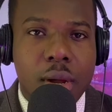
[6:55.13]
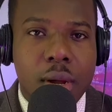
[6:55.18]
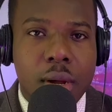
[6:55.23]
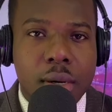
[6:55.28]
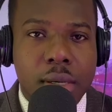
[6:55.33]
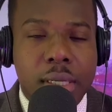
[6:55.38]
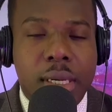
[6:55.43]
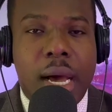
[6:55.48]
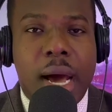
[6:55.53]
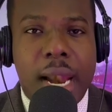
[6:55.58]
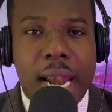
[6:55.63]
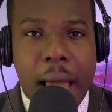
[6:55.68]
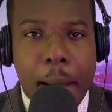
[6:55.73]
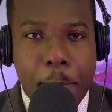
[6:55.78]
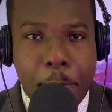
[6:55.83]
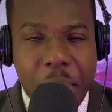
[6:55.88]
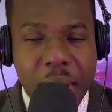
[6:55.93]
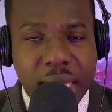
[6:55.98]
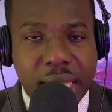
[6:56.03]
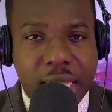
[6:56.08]
Dans la
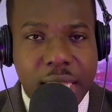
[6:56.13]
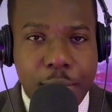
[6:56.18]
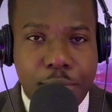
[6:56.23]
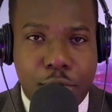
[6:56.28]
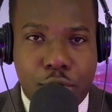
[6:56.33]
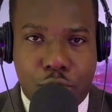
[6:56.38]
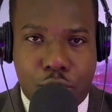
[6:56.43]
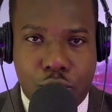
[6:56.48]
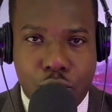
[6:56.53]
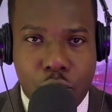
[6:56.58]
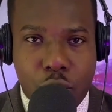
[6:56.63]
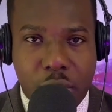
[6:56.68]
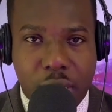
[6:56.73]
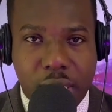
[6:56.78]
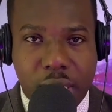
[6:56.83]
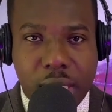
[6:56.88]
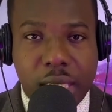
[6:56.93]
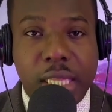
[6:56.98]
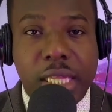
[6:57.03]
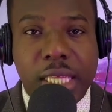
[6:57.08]
perception
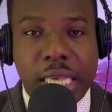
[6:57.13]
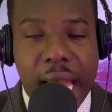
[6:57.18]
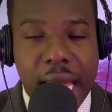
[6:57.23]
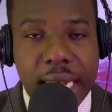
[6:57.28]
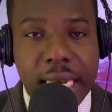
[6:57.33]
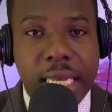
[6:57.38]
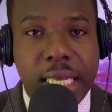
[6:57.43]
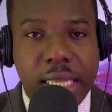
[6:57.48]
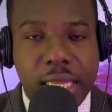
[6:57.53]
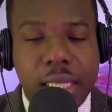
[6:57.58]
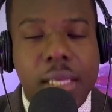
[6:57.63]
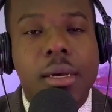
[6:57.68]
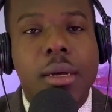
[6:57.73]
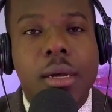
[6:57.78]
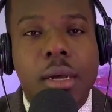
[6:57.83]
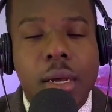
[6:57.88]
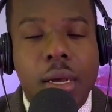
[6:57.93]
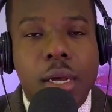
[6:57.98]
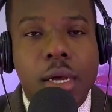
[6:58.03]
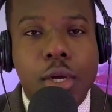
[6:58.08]
christianiste,
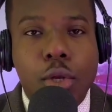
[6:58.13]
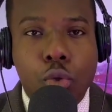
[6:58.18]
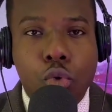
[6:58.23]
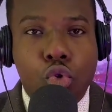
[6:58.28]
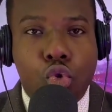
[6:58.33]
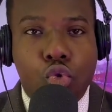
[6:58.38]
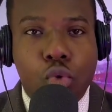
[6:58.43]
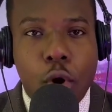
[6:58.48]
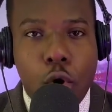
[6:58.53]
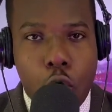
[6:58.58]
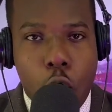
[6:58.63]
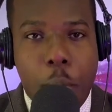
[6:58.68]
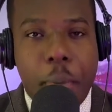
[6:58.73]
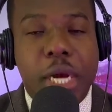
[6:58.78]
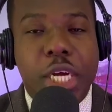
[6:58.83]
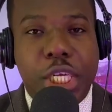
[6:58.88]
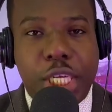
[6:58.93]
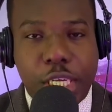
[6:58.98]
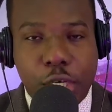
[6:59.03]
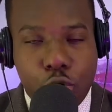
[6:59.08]
nous jouons le
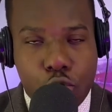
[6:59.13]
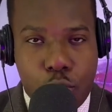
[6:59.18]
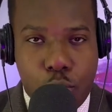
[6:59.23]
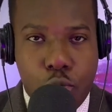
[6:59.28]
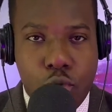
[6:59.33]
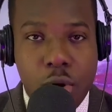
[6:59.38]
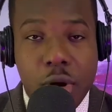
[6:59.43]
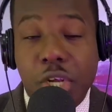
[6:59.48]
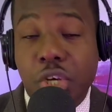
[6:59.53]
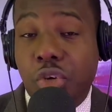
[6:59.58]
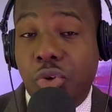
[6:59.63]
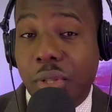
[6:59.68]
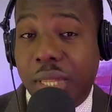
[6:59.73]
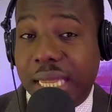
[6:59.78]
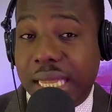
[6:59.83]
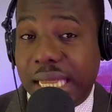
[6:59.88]
prêcher au monde, lui juste